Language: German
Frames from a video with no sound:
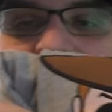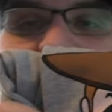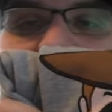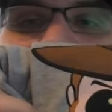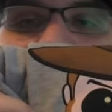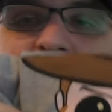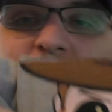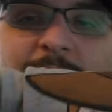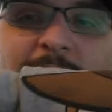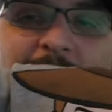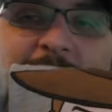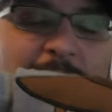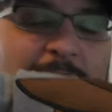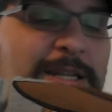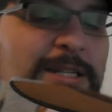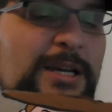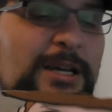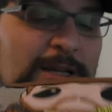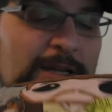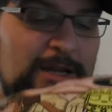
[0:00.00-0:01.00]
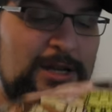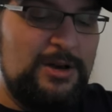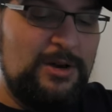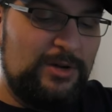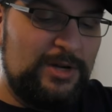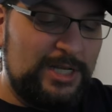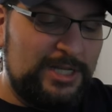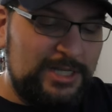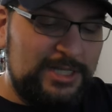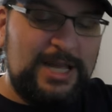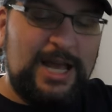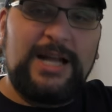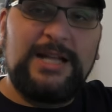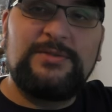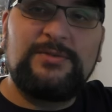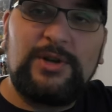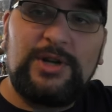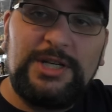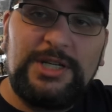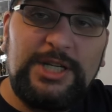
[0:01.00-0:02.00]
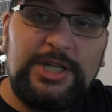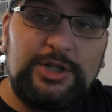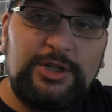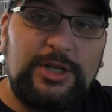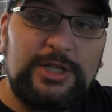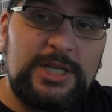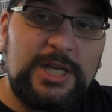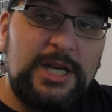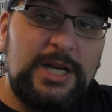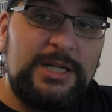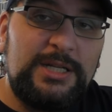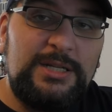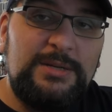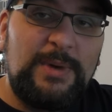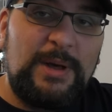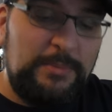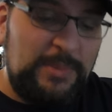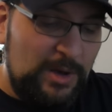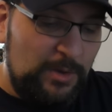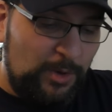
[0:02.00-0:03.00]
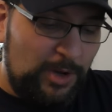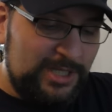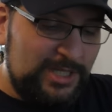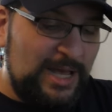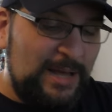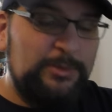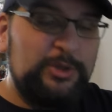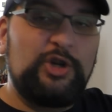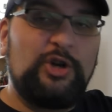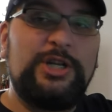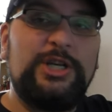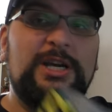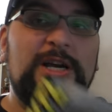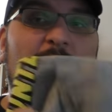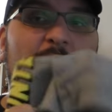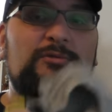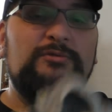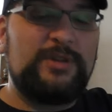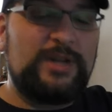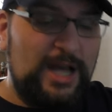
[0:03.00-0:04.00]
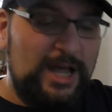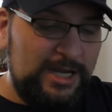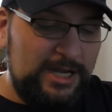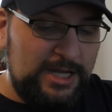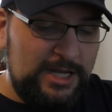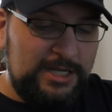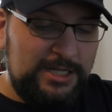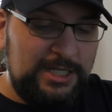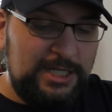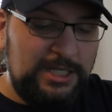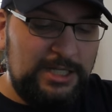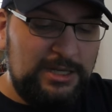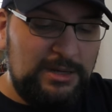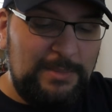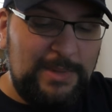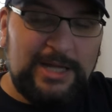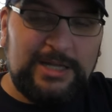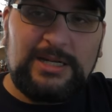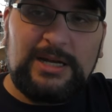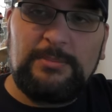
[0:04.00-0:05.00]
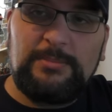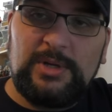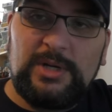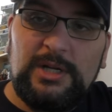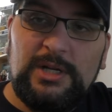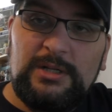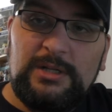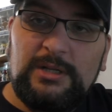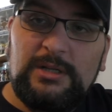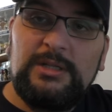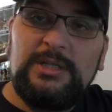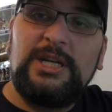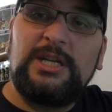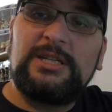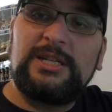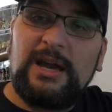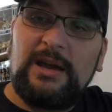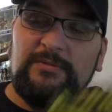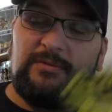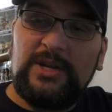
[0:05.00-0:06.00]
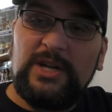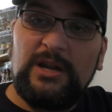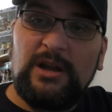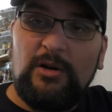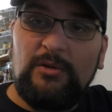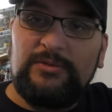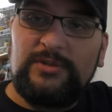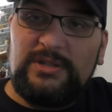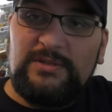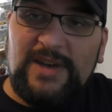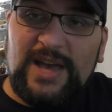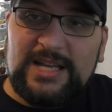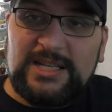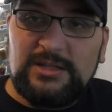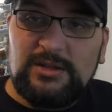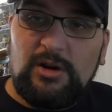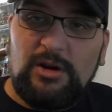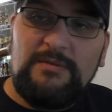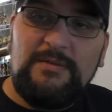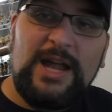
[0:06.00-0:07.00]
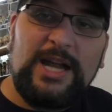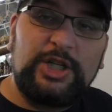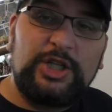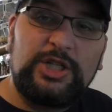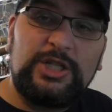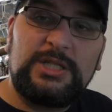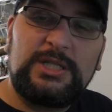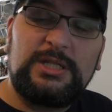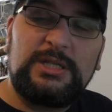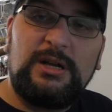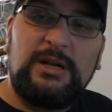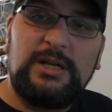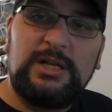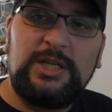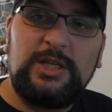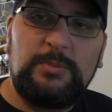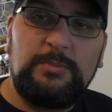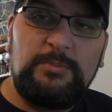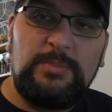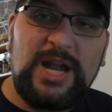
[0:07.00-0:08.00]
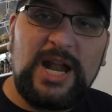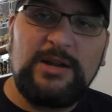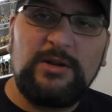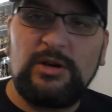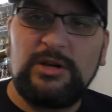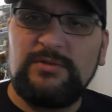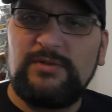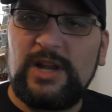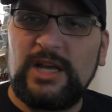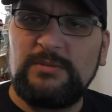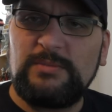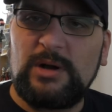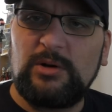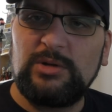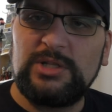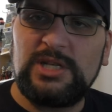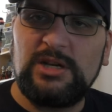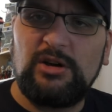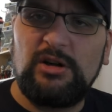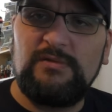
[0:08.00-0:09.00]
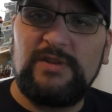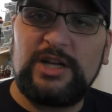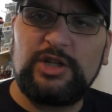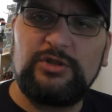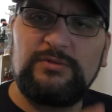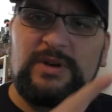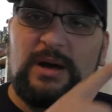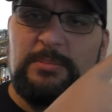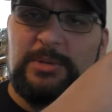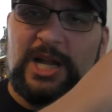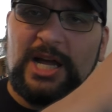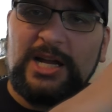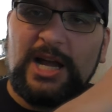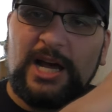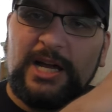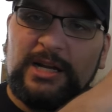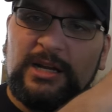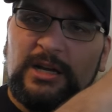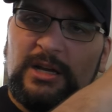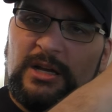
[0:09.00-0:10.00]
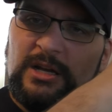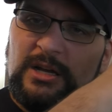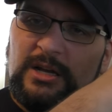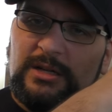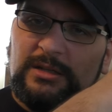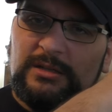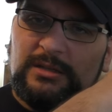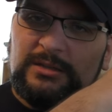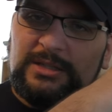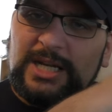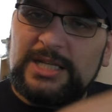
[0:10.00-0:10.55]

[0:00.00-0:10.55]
Das ist der Grey Hunter und das ist eins von den T-Shirts, die man bei WhatsApp Johnny kaufen kann, die ich gemacht habe. Ne? Ihr trefft den auf diversen Conventions. Ne? Ich blende euch vielleicht mal kurz den Convention-Fahrplan ein. Ne?